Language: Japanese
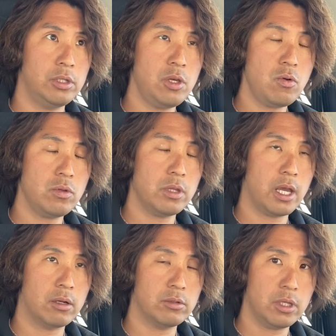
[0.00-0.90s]
日本で
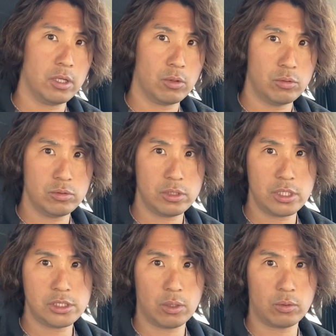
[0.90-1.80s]
ある程度運転
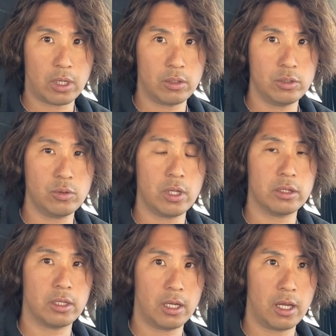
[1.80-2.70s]
したことある人だっ
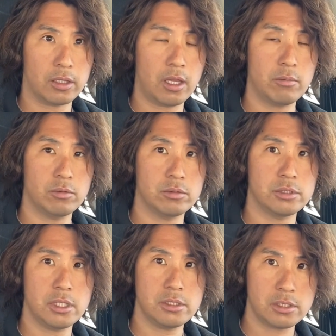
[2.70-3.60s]
たら、多分
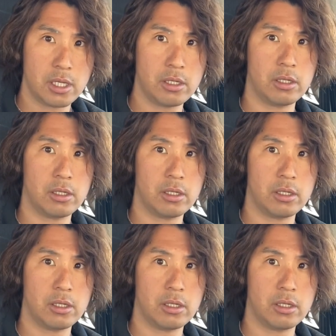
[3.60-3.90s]
全然、